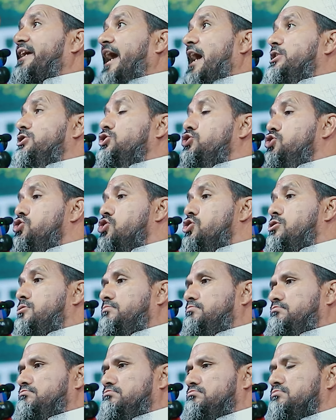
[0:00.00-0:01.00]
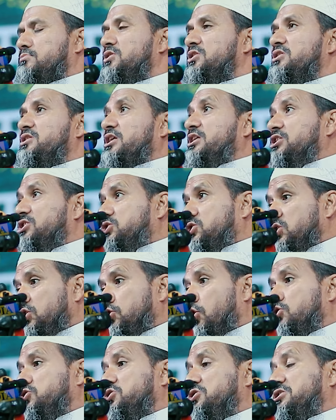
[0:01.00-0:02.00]
কাইয়ুম তিনি
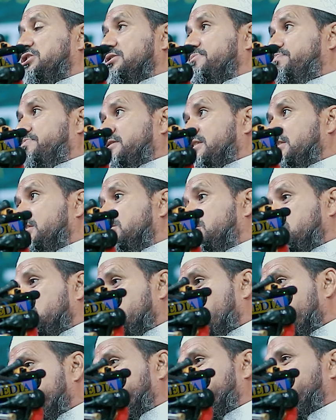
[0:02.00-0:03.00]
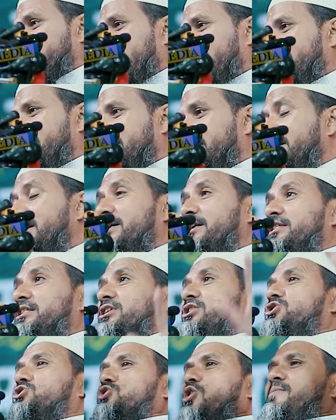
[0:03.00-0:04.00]
চিরঞ্জীব তিনি চিরস্থায়ী
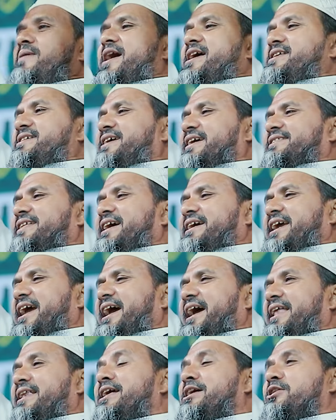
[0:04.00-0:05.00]
তিনি সবাইকে দেখে